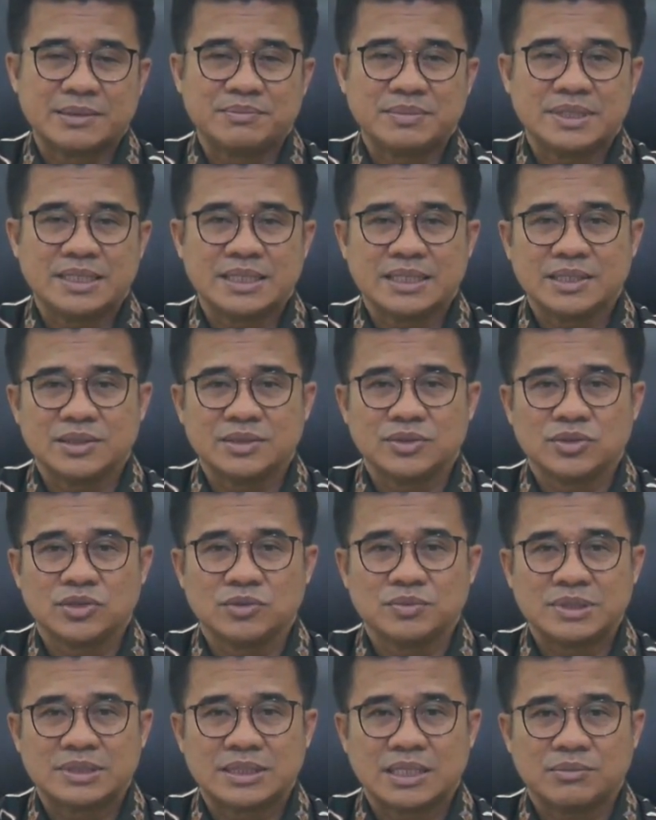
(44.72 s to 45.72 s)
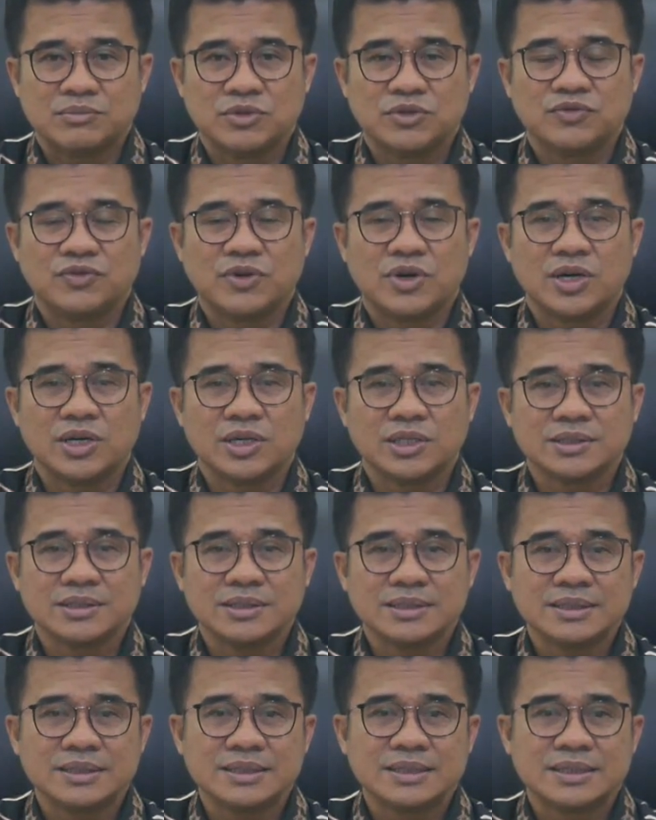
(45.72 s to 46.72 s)
bersiap diri untuk bisa move
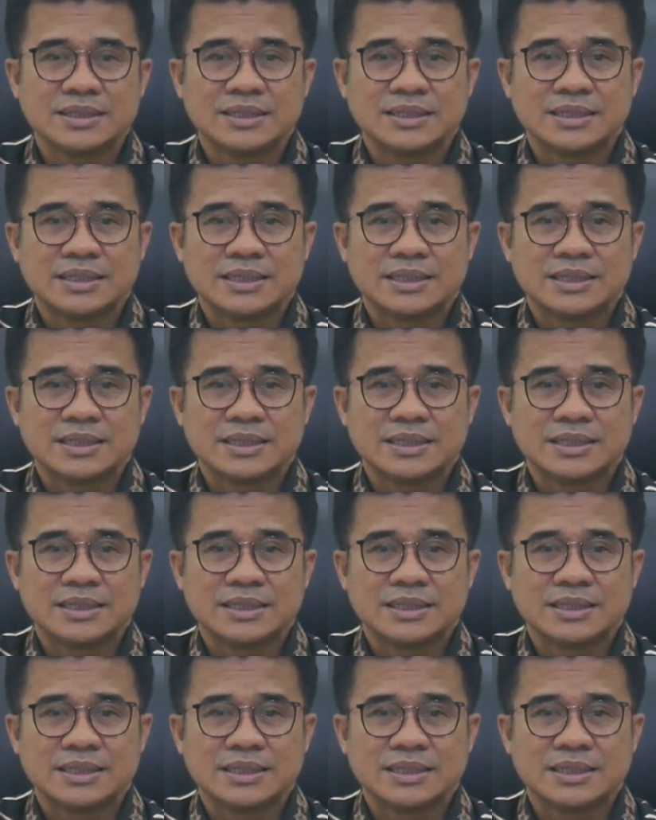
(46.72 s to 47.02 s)
on